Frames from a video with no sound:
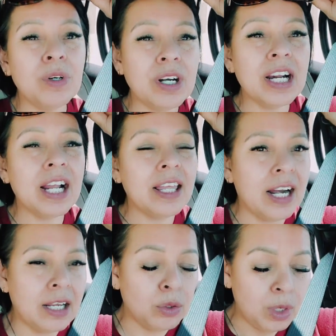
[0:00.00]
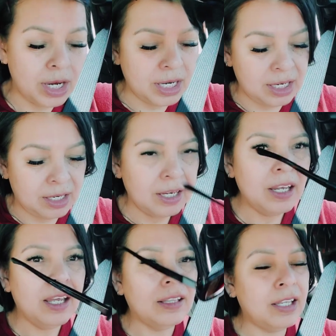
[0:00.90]
regaderazo ahí
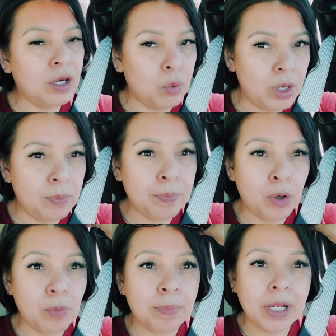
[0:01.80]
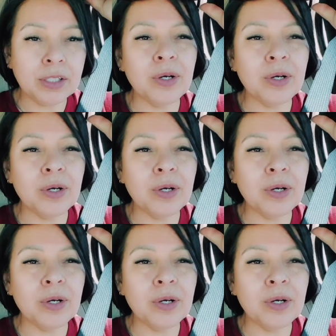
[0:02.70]
de cuerpo completo.